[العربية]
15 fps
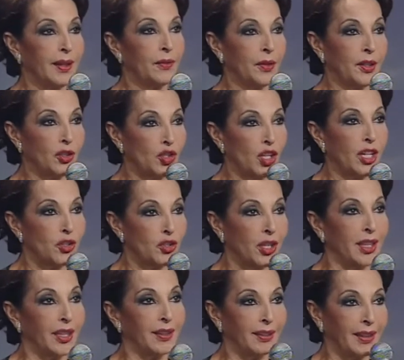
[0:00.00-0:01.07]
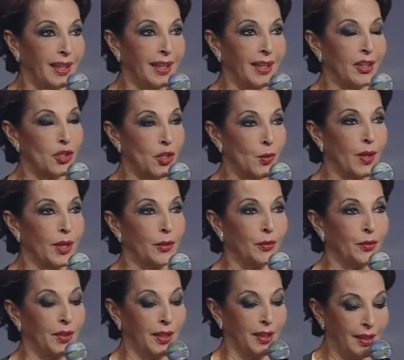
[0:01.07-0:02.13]
في جي جي انت هلا جوال
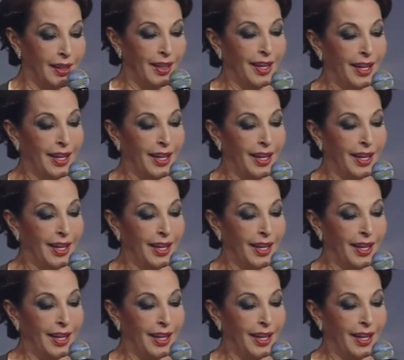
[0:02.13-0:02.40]
وفي